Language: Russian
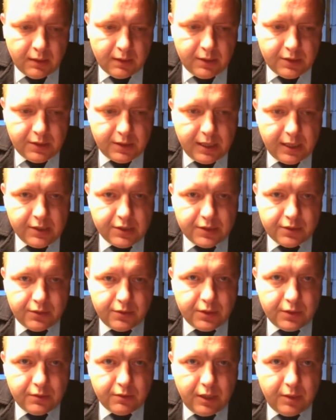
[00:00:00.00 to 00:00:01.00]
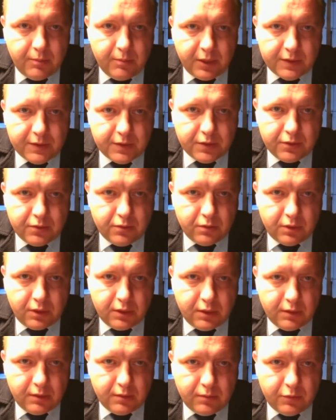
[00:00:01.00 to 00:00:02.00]
Значит, раньше существовали
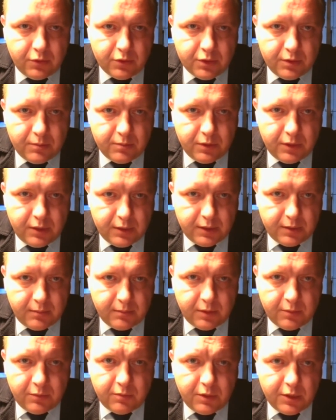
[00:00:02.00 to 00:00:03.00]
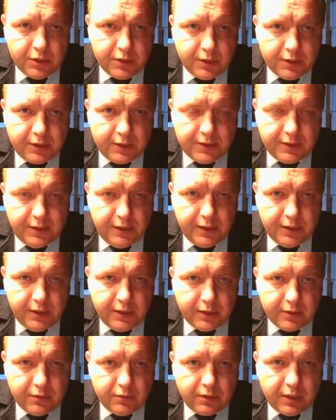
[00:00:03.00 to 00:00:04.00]
процедуры, можно было там на бумажных
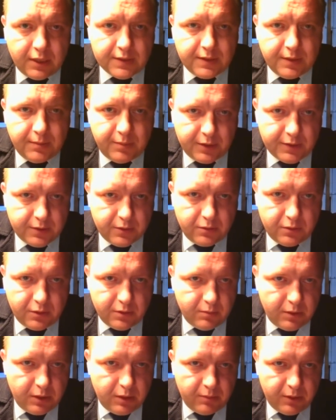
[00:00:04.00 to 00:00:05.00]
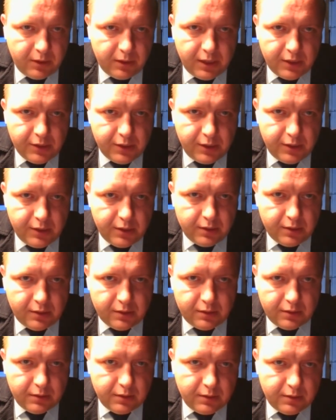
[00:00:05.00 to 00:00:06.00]
носителях, но разные процедуры были подачи э,
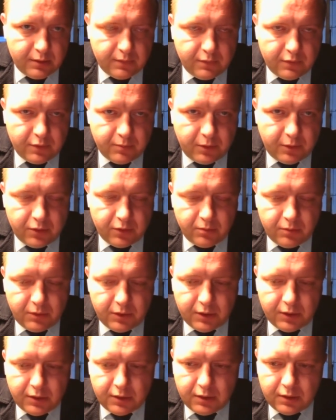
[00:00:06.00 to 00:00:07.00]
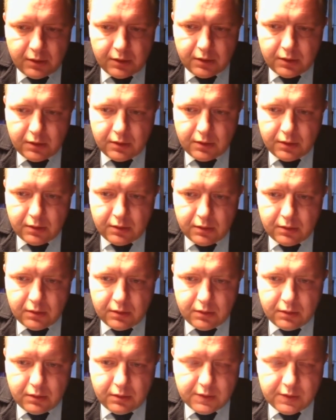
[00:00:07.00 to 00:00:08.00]
вот подобных
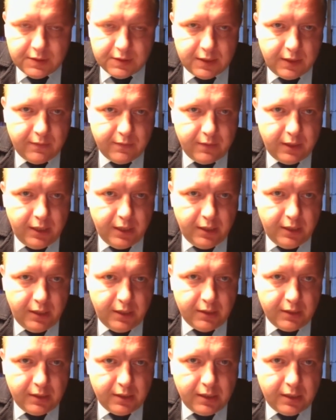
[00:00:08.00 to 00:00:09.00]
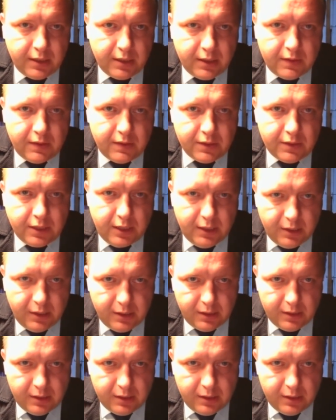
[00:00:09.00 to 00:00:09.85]
э, заявлений на разрешение.